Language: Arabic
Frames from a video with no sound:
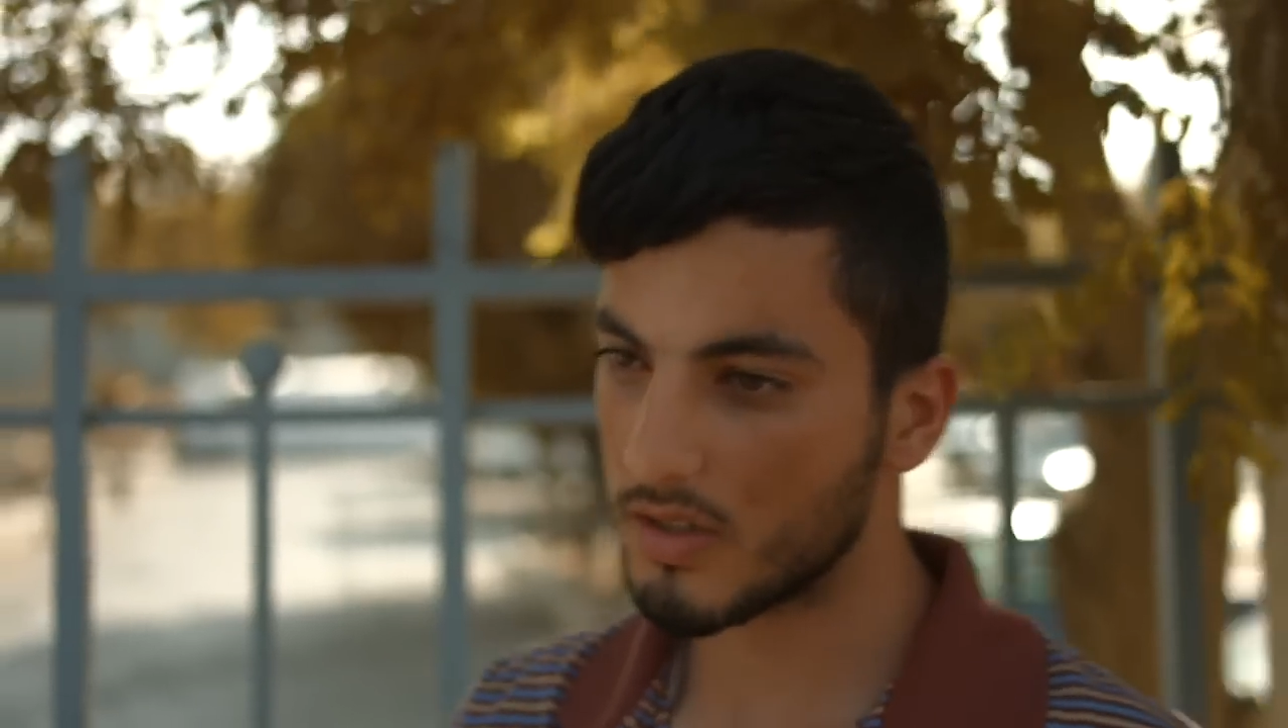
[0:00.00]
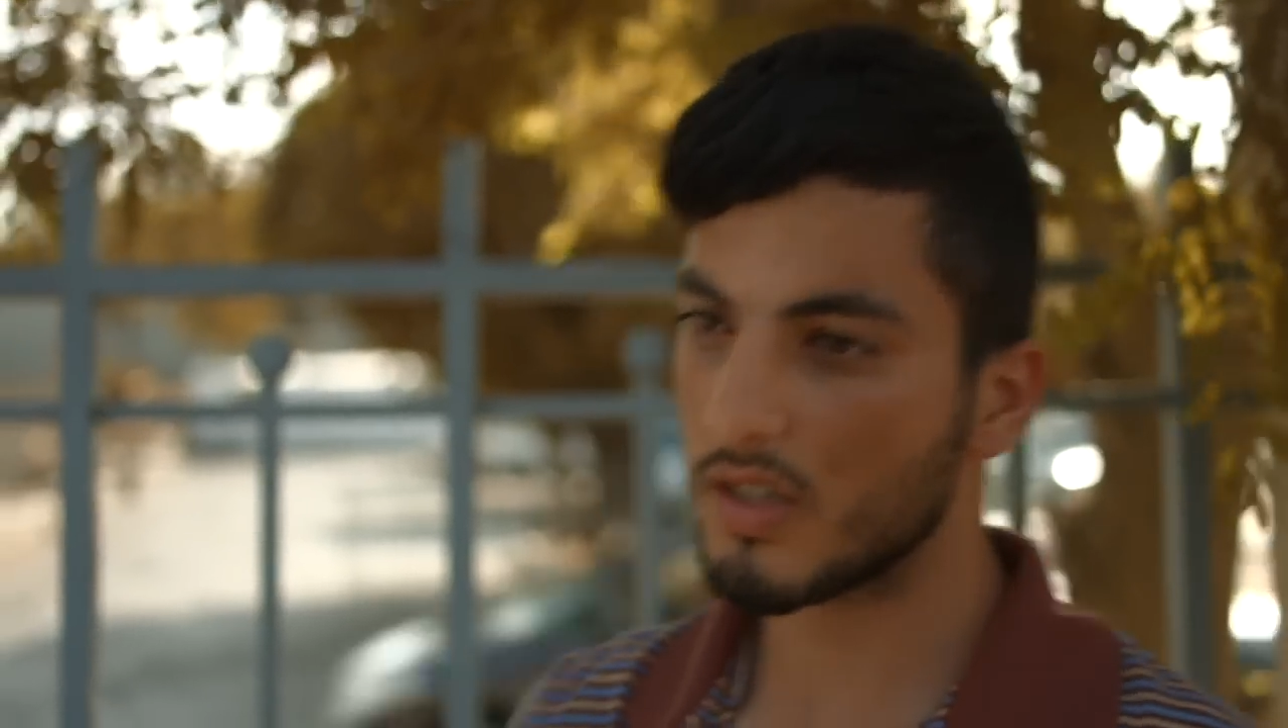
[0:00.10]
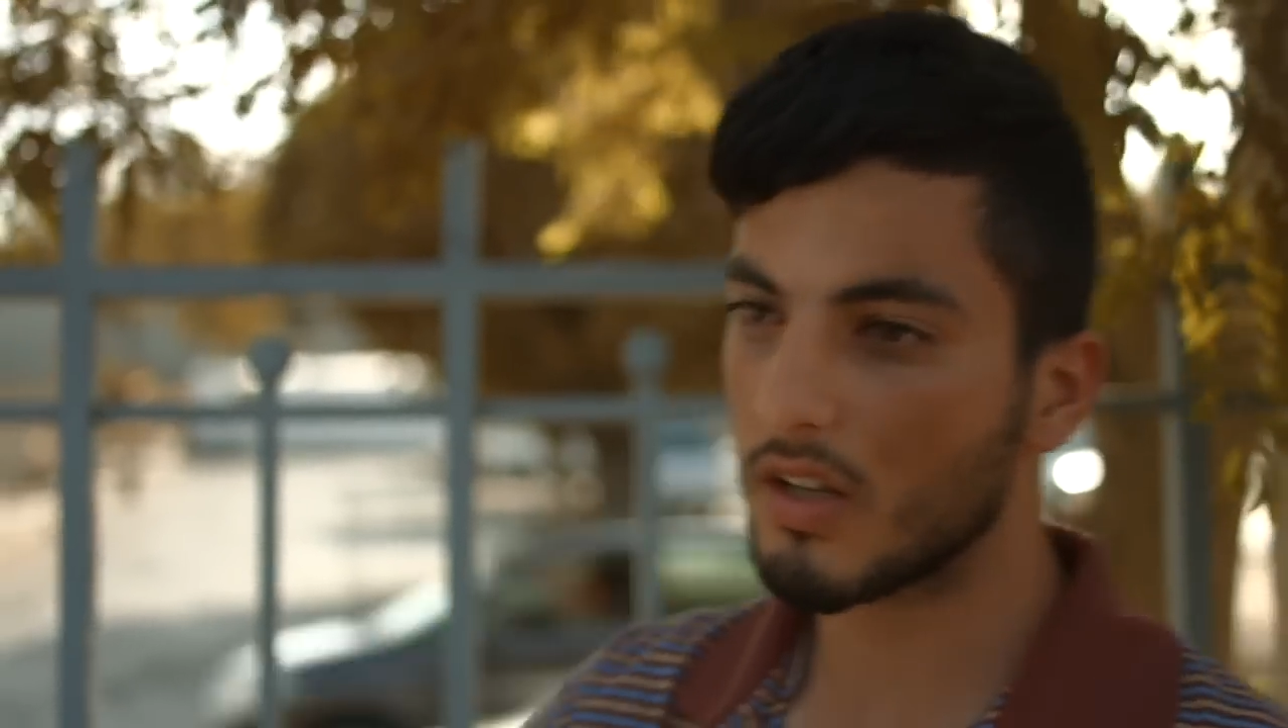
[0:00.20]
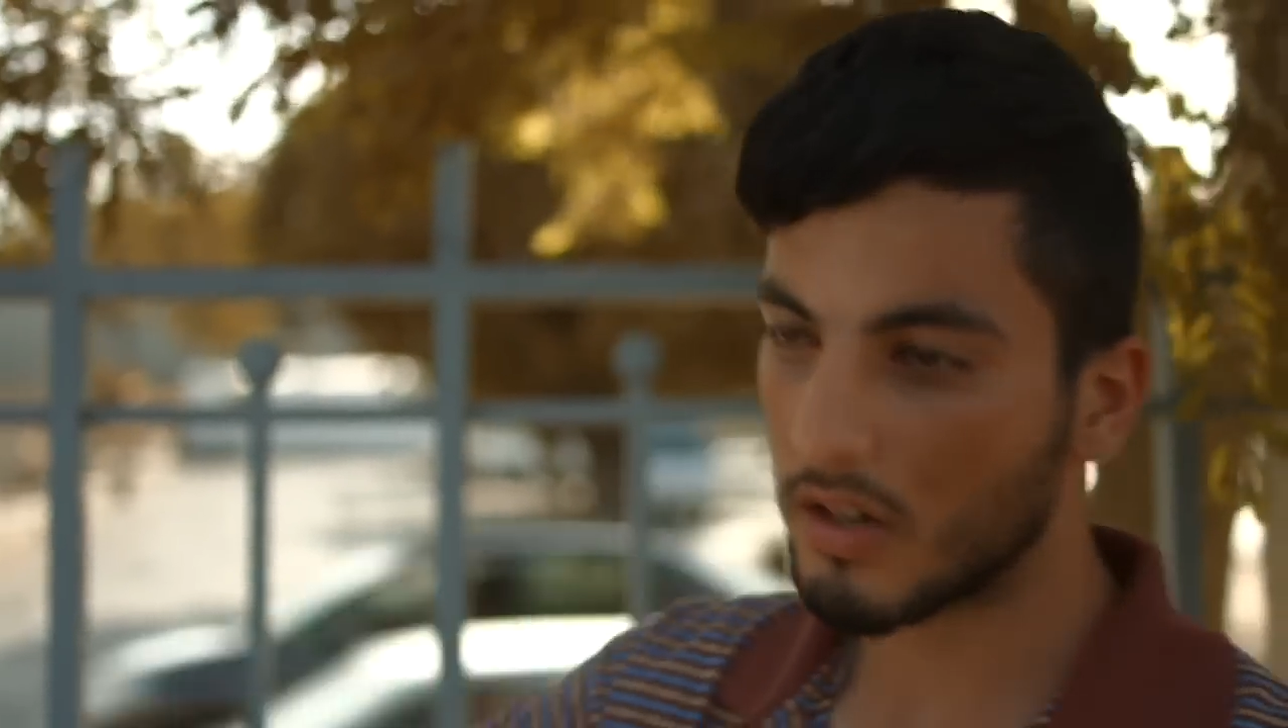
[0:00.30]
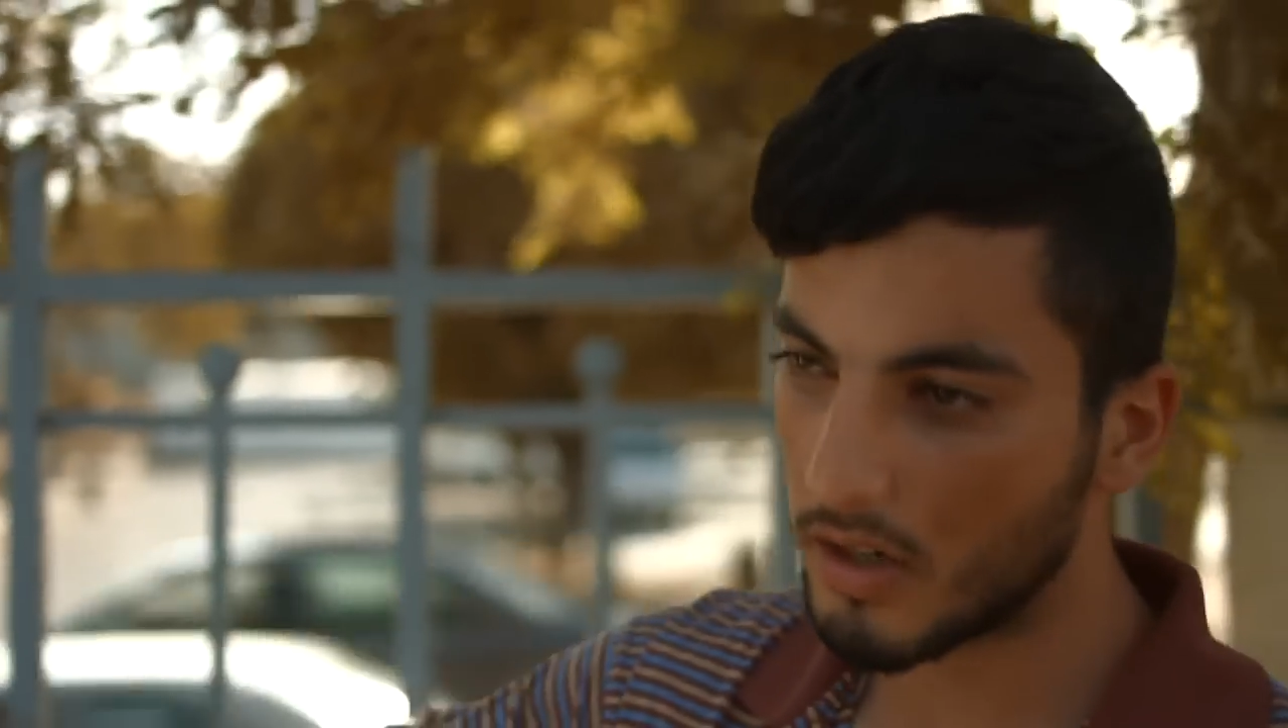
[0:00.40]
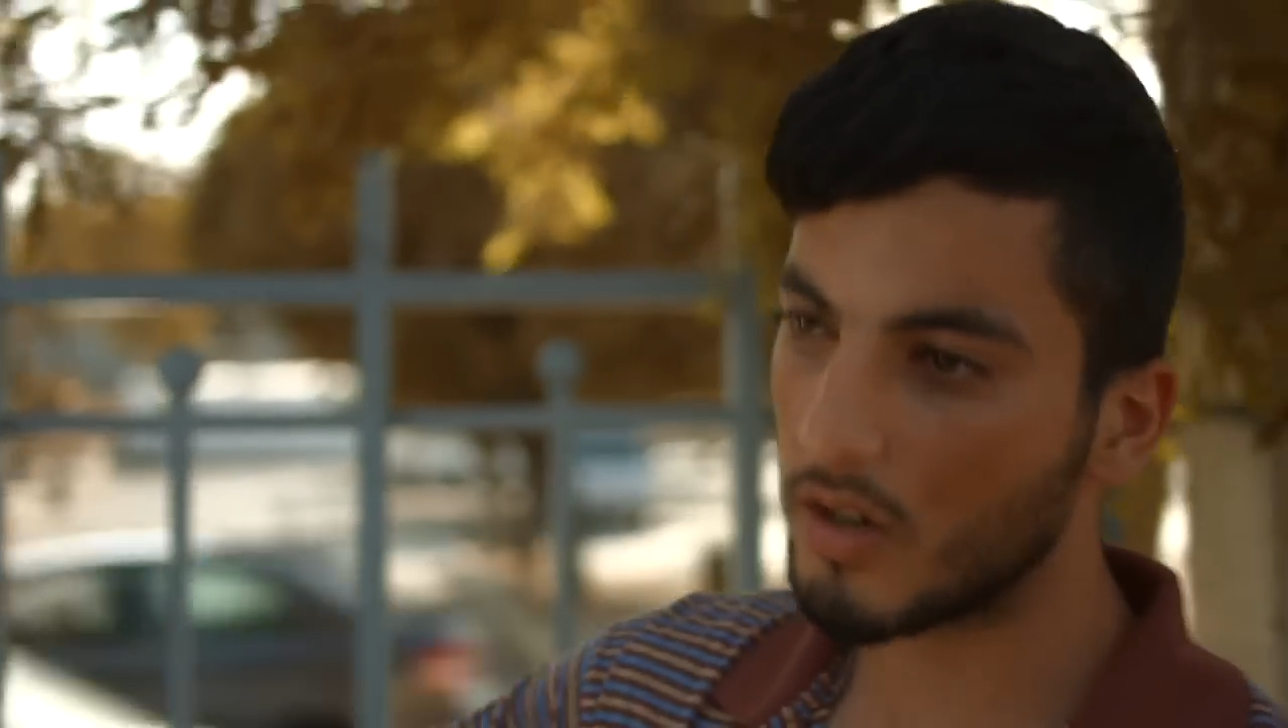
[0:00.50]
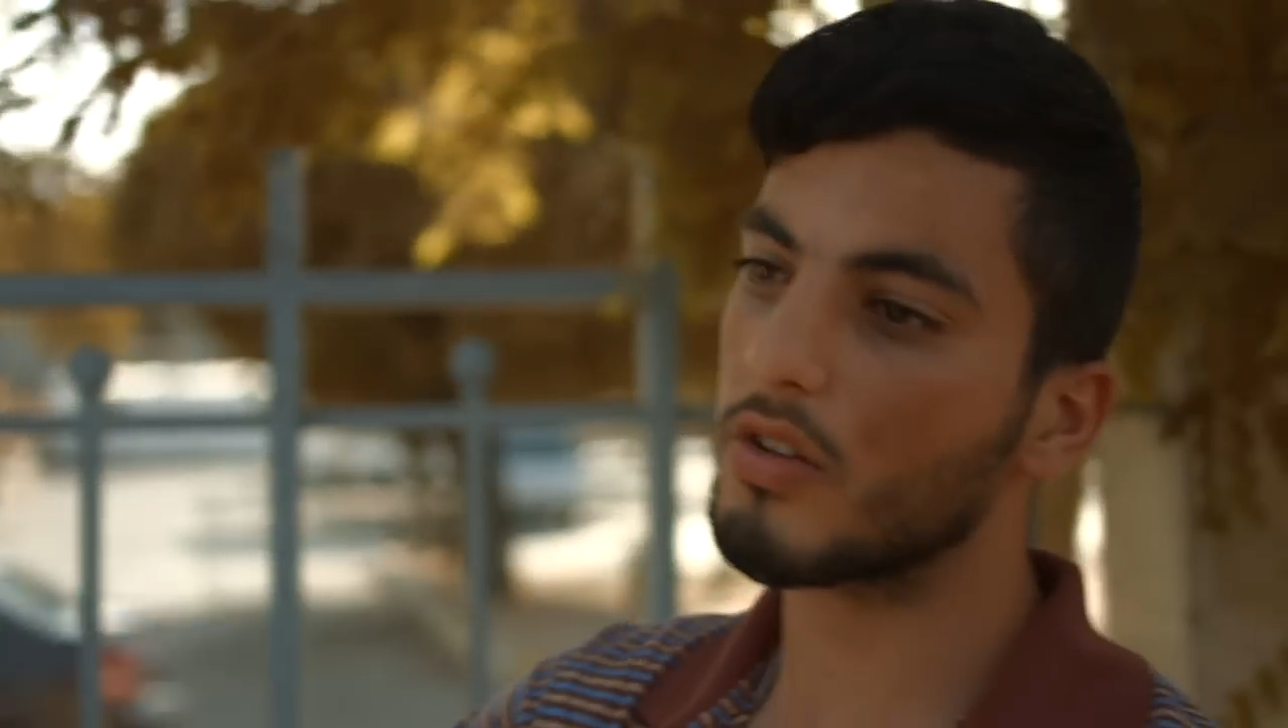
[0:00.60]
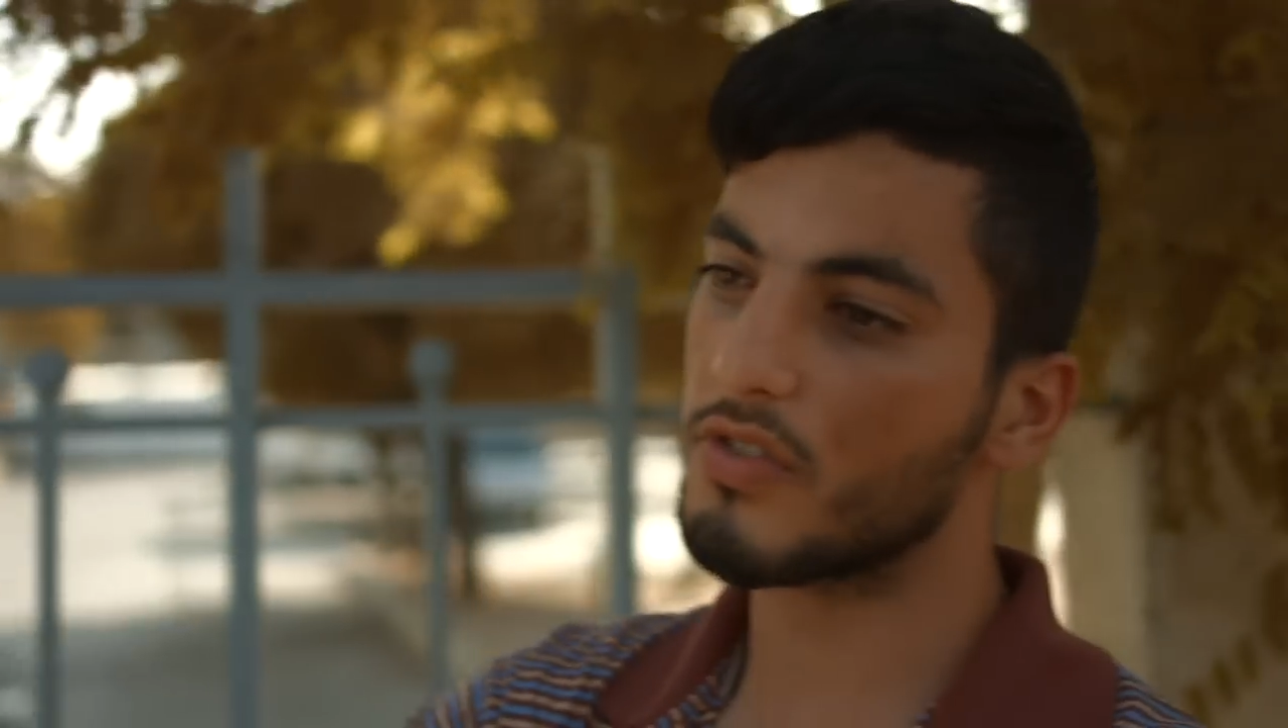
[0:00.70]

السير هنا هون